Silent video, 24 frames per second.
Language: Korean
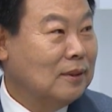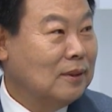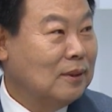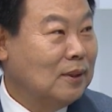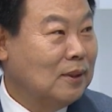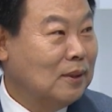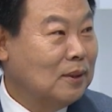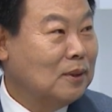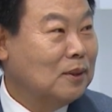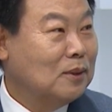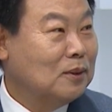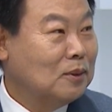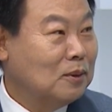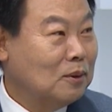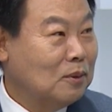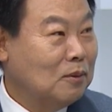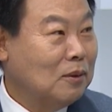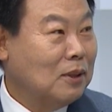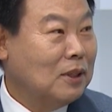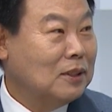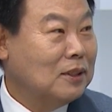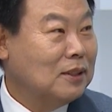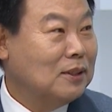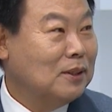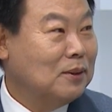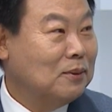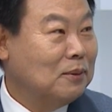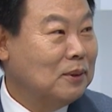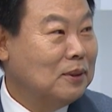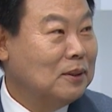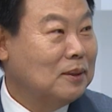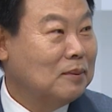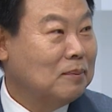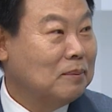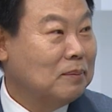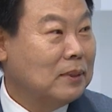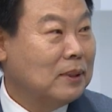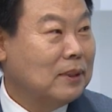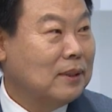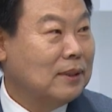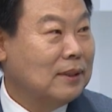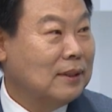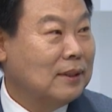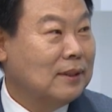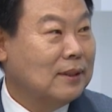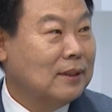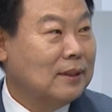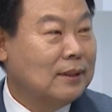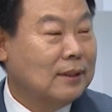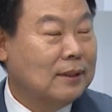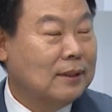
될 것으로 확신하고 있습니다. 네.